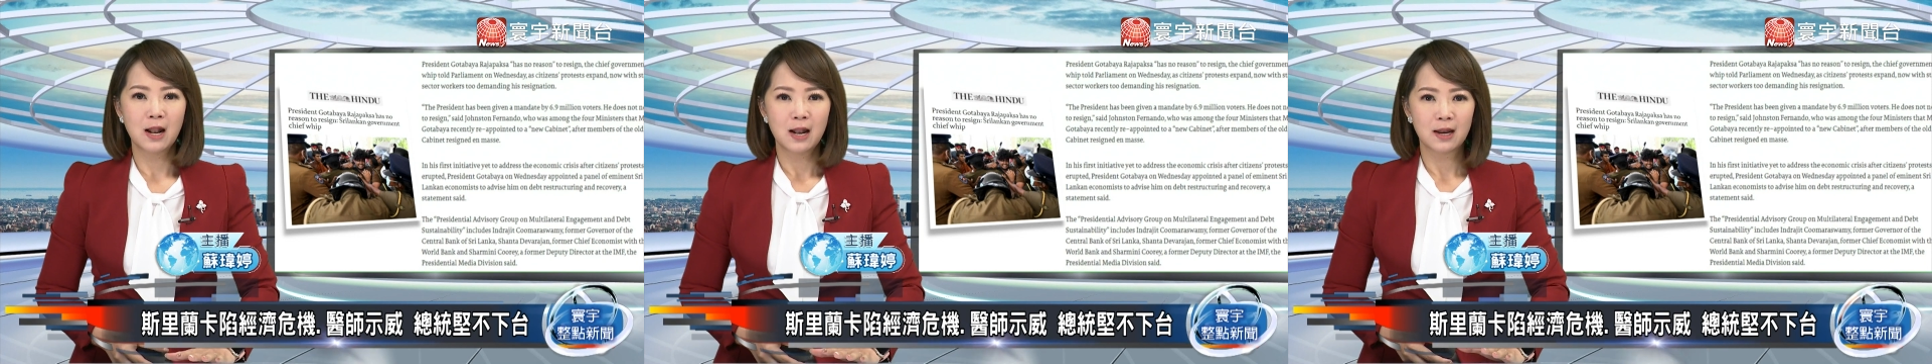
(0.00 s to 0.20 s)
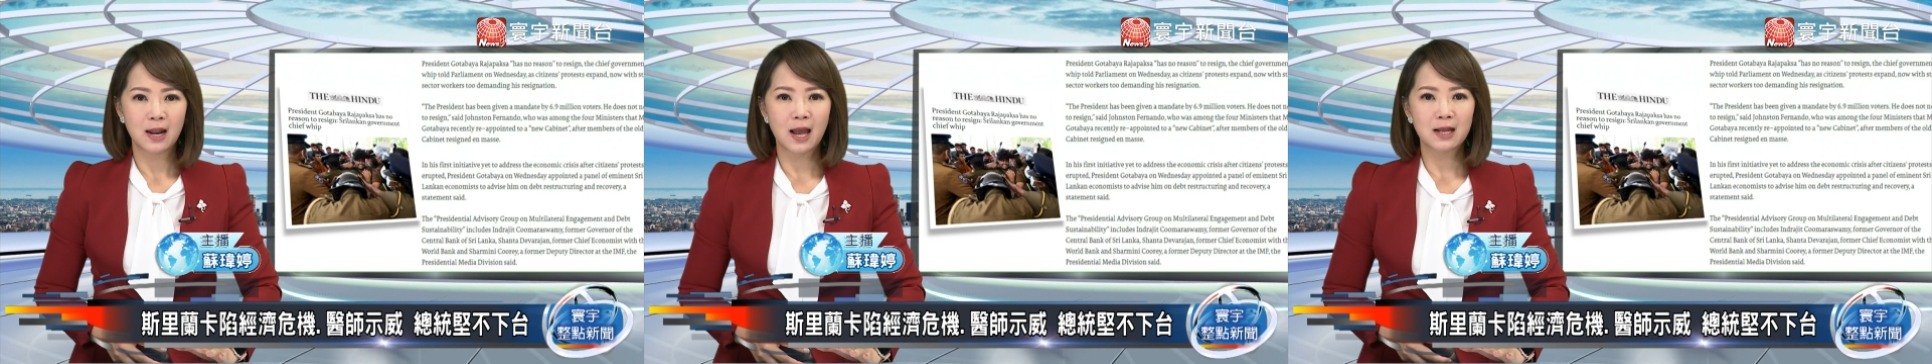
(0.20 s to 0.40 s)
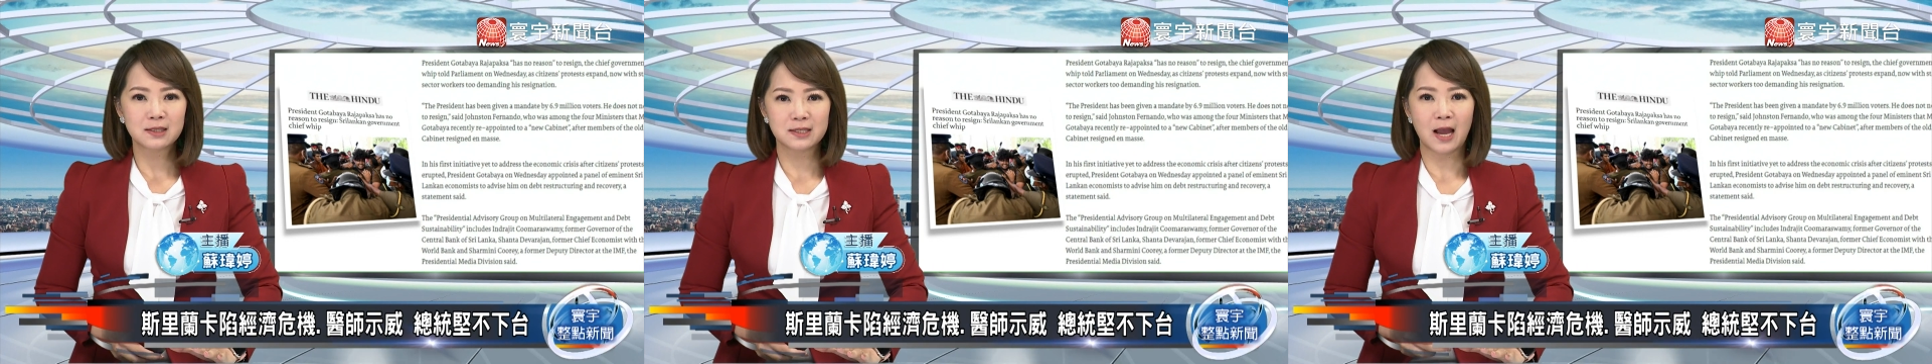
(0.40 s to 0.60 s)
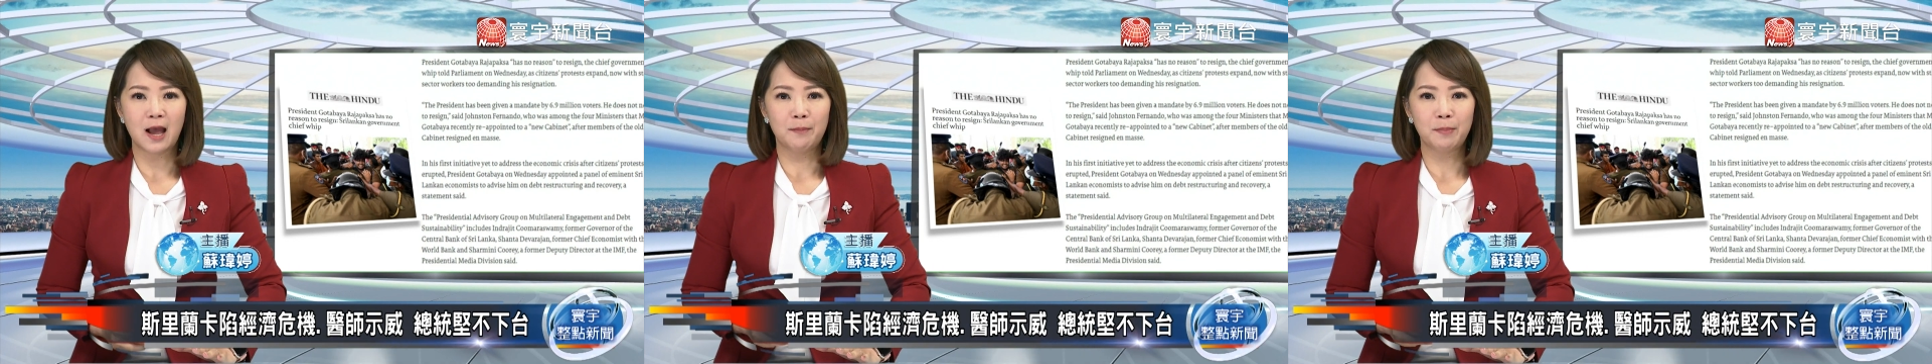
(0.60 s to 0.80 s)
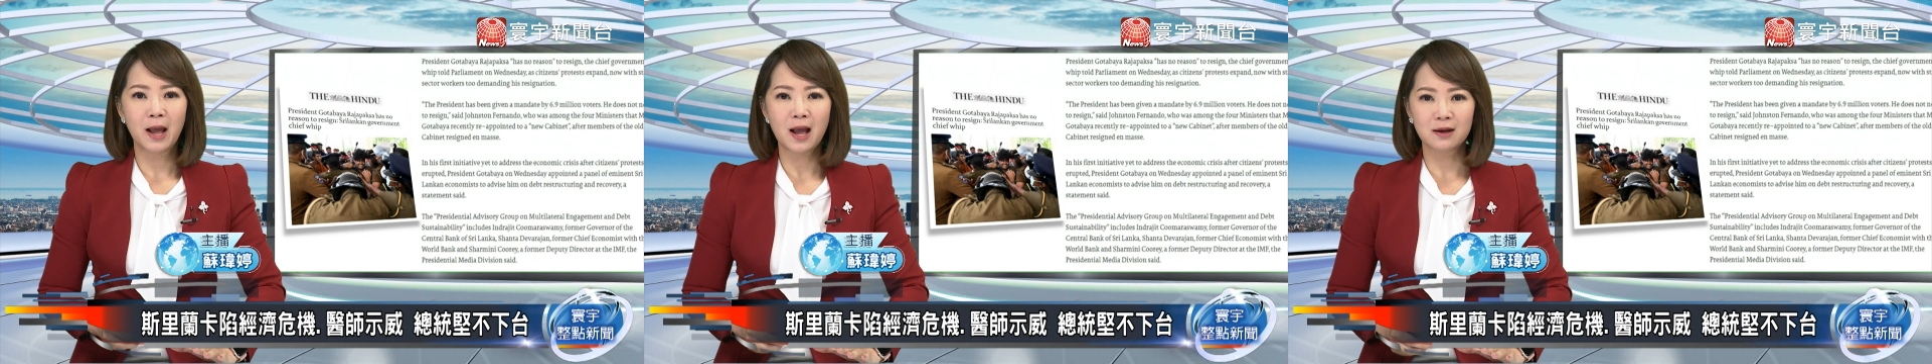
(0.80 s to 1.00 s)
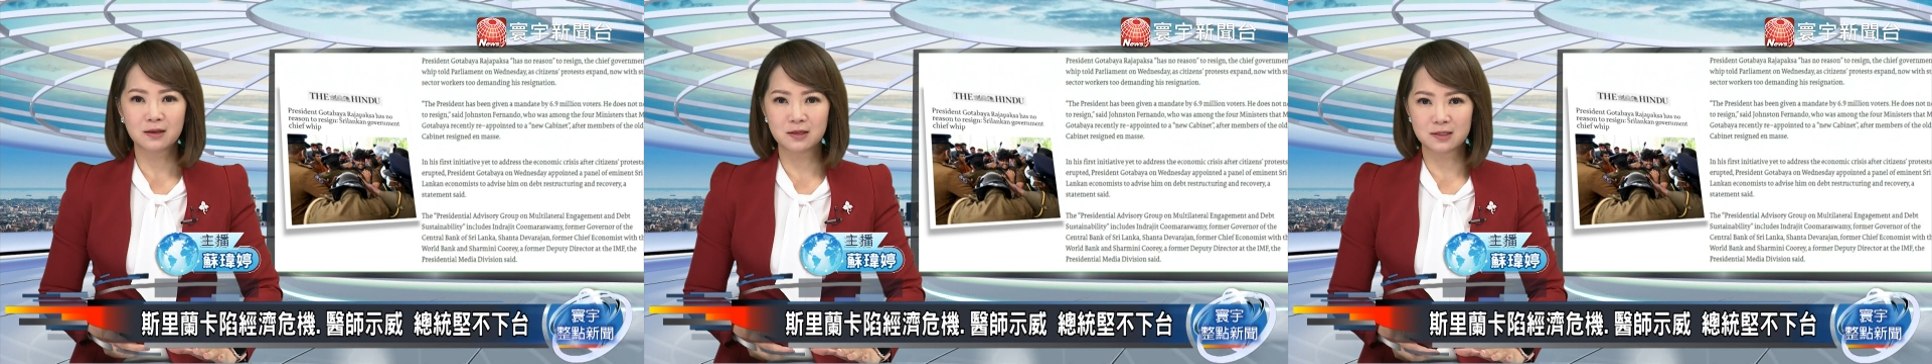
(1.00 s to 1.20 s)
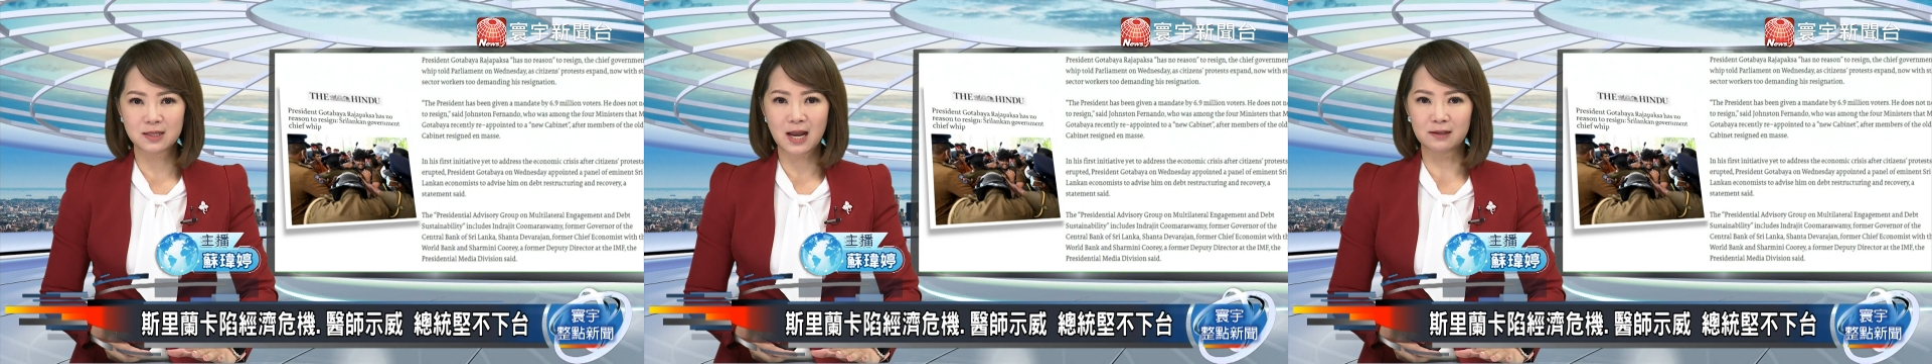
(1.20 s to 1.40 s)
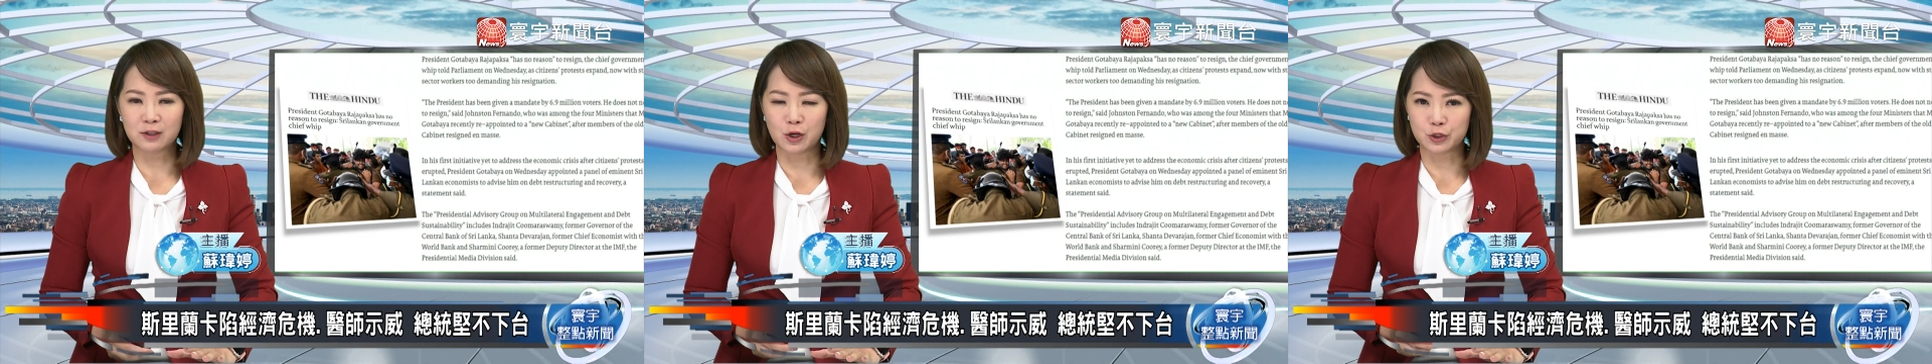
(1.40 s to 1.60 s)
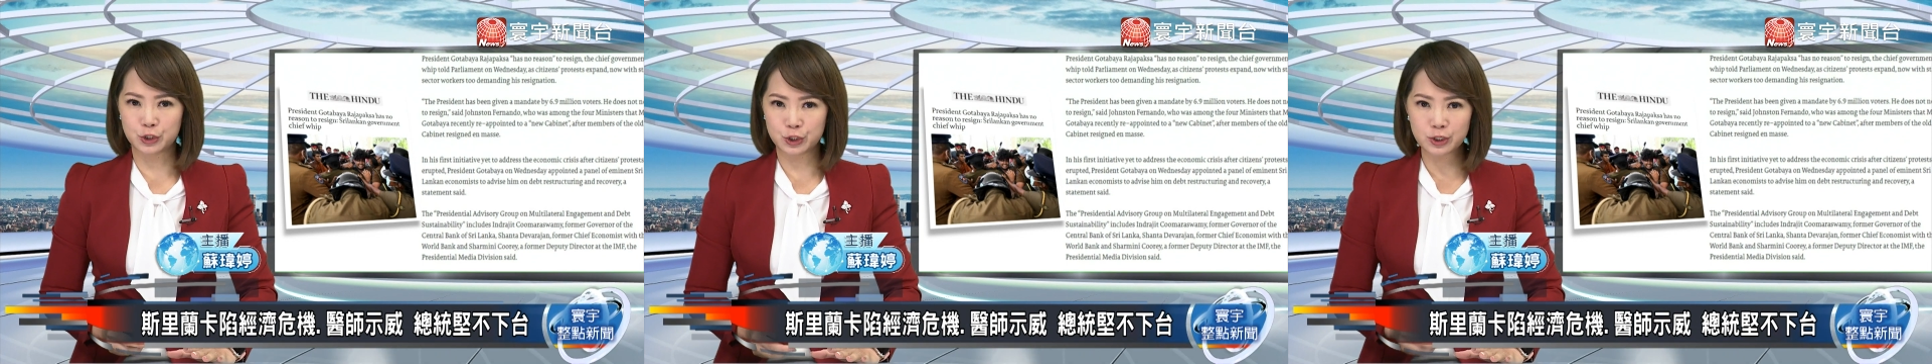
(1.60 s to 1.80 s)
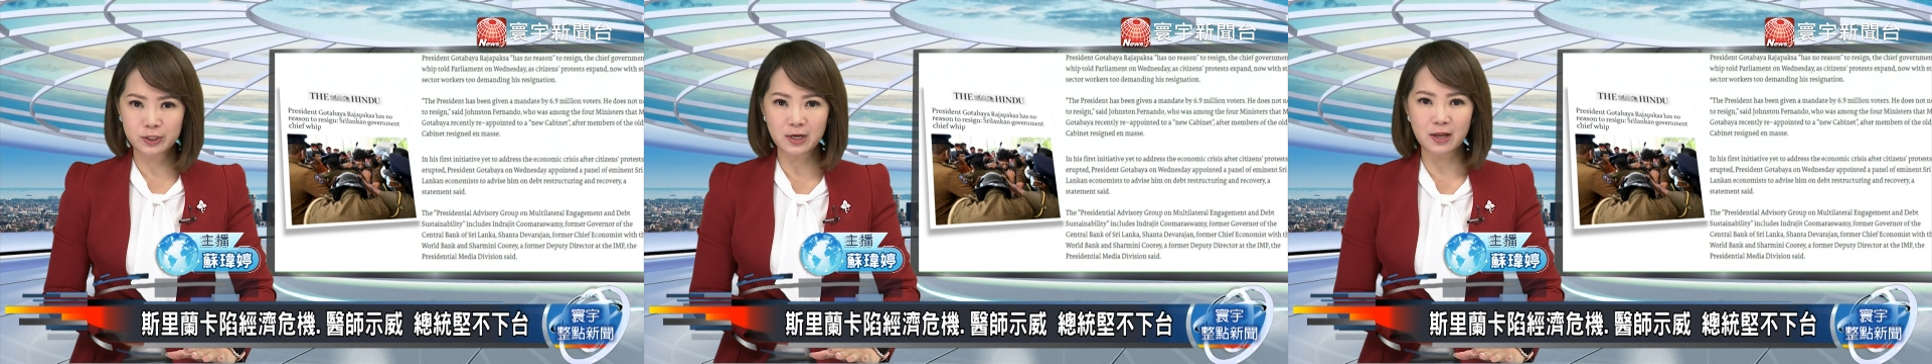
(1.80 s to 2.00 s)
拉贾帕克萨的
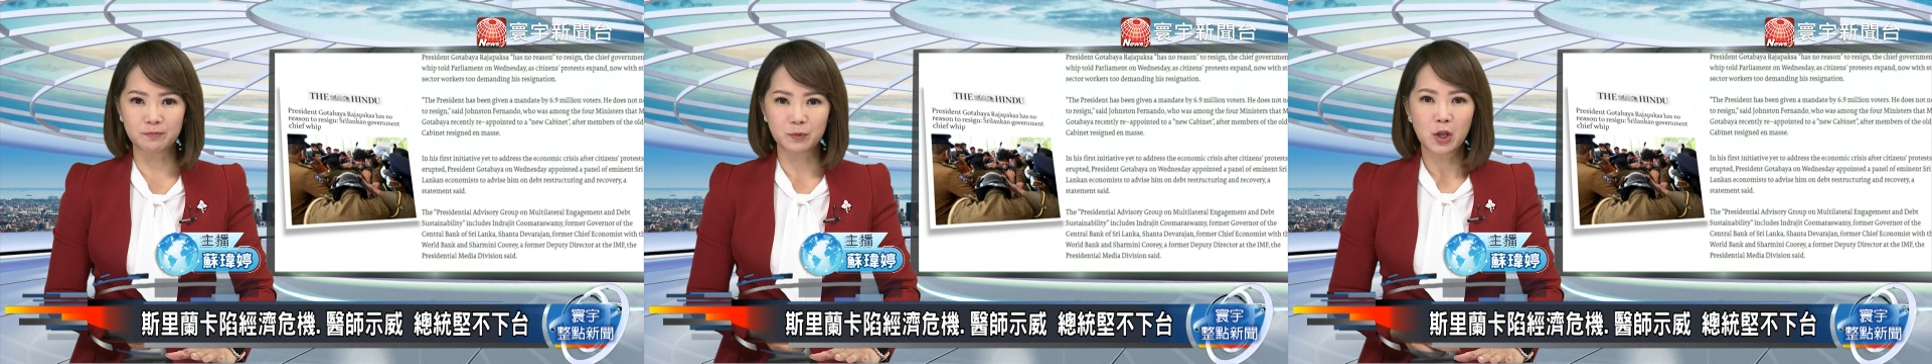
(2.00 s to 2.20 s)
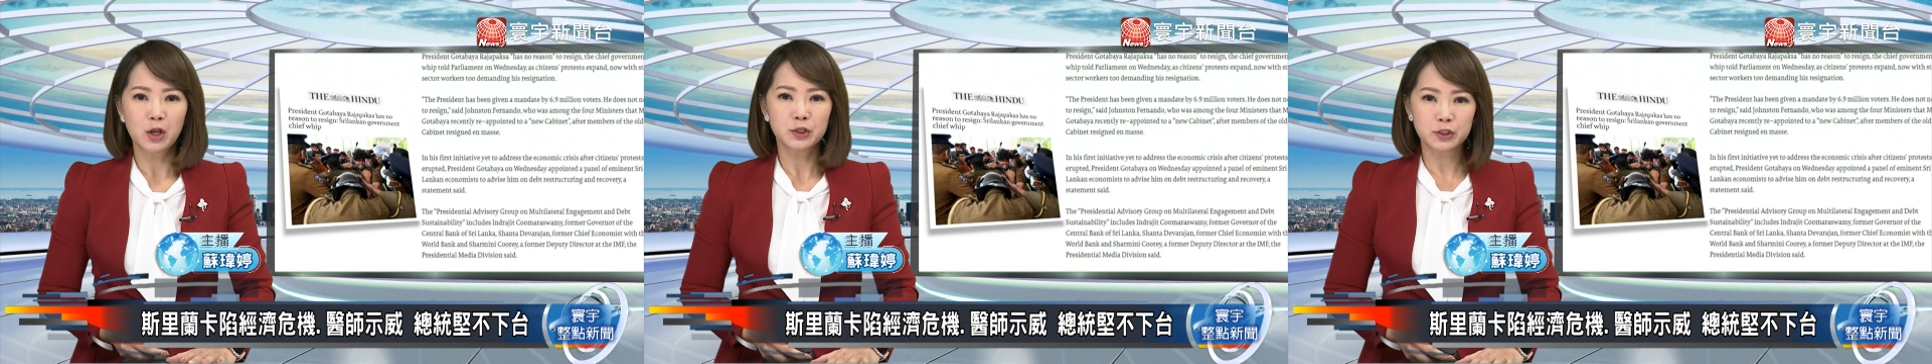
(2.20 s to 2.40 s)
施政，